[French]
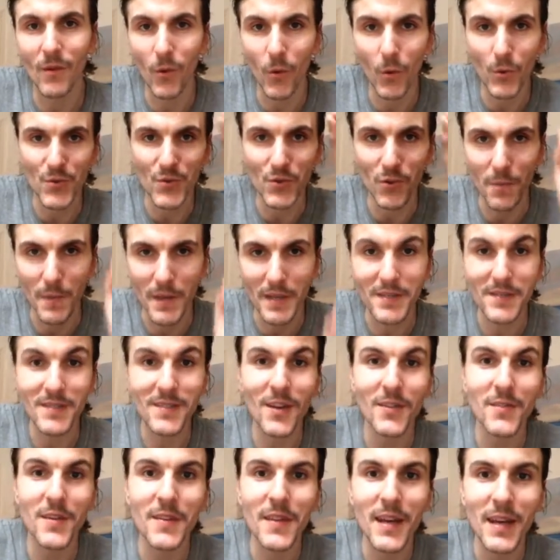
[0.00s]
au sommet.
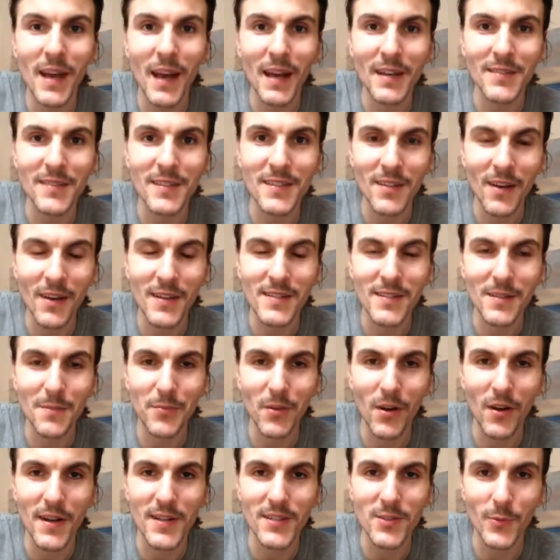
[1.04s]
So that they had the nice
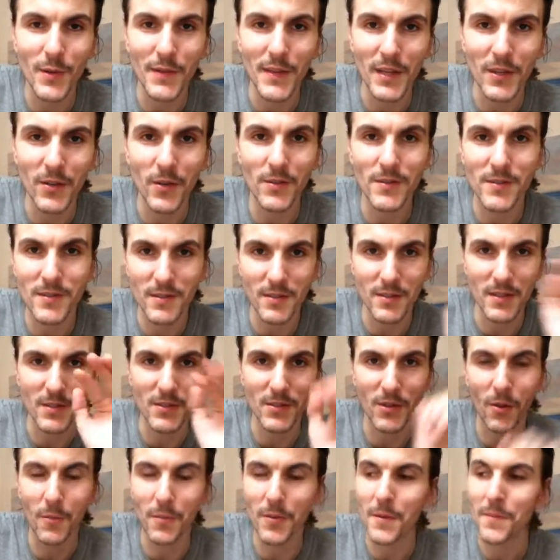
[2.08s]
surprise when they got to the
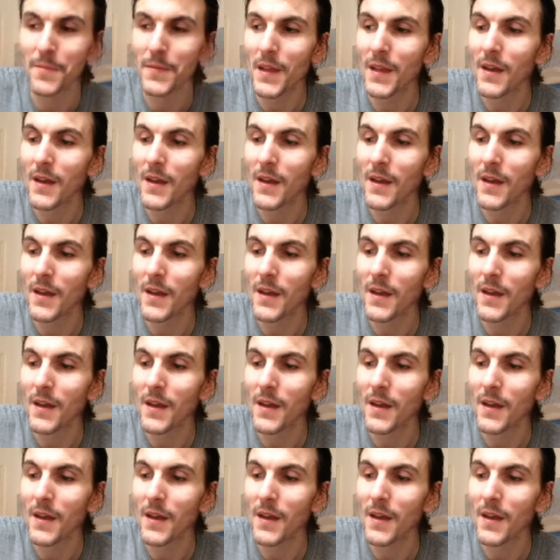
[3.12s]
top.